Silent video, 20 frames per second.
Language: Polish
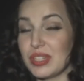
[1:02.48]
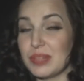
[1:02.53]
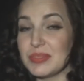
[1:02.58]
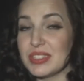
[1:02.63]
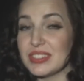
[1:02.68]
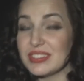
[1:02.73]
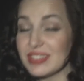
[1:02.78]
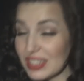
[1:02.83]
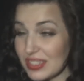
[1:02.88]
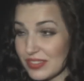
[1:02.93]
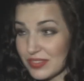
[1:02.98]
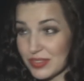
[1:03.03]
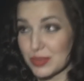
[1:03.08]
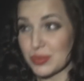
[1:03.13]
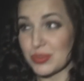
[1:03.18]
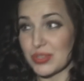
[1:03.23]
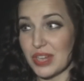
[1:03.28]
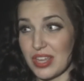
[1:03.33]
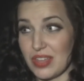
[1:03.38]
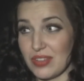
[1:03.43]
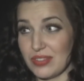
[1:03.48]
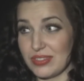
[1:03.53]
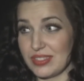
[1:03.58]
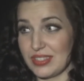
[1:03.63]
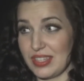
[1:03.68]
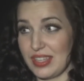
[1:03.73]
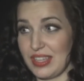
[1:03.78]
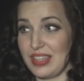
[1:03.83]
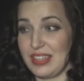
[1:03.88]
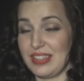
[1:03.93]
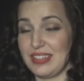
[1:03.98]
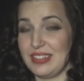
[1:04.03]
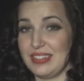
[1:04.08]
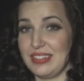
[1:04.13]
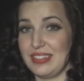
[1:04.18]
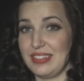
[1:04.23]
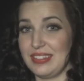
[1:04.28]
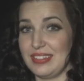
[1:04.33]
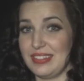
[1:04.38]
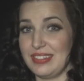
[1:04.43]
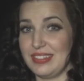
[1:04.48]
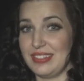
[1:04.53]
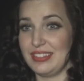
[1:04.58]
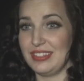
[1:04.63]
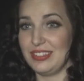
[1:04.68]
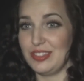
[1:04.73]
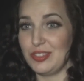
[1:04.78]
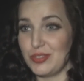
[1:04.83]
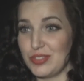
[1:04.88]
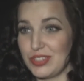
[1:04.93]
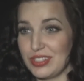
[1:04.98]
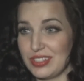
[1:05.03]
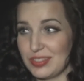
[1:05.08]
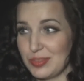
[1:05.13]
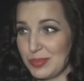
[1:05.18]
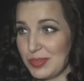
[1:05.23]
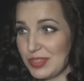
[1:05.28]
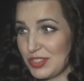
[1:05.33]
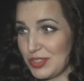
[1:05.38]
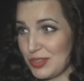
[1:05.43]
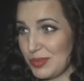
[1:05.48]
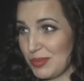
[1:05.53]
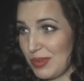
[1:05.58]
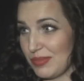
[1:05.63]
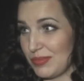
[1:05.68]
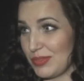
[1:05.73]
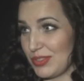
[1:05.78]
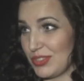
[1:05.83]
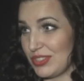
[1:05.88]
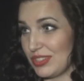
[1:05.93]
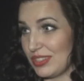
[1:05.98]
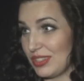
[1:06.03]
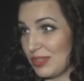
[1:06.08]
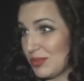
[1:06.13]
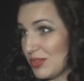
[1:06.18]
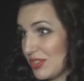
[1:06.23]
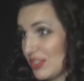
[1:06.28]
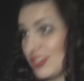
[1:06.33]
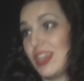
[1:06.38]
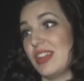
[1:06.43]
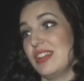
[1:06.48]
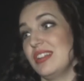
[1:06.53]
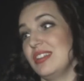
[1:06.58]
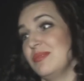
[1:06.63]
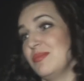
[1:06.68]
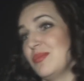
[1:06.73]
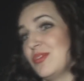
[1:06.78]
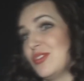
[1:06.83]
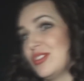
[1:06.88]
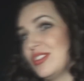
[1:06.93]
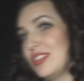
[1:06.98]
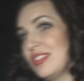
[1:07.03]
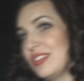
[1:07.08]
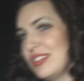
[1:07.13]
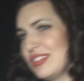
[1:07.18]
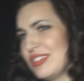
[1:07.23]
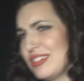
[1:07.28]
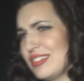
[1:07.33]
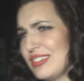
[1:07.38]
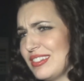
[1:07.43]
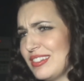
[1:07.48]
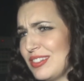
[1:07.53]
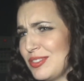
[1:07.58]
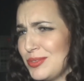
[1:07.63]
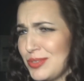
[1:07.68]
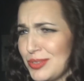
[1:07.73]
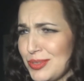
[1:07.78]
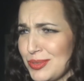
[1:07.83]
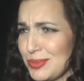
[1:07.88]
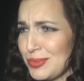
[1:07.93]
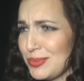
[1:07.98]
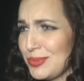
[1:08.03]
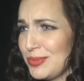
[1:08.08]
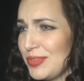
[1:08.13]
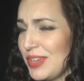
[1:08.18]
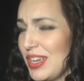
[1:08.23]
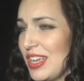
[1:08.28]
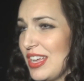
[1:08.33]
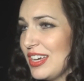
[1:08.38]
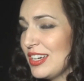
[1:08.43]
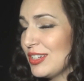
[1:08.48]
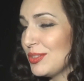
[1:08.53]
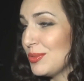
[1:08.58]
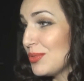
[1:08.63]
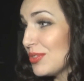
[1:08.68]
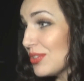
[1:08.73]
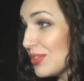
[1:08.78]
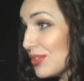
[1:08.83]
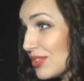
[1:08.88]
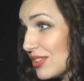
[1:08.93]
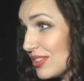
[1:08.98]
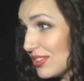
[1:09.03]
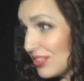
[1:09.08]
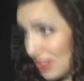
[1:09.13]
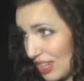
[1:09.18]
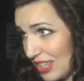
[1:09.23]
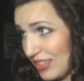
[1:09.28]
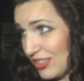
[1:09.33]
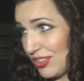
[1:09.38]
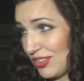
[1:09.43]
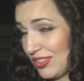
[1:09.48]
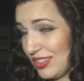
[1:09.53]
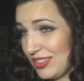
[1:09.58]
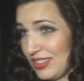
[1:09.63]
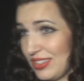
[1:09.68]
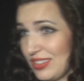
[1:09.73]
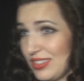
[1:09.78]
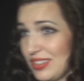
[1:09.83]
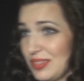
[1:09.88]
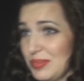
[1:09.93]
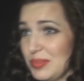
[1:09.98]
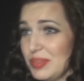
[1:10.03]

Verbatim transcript: dla mnie tak wzruszające e, i to, że ich zobaczyłam właśnie, nauczycieli, moich e, rodziców, którzy dosyć rzadko jednak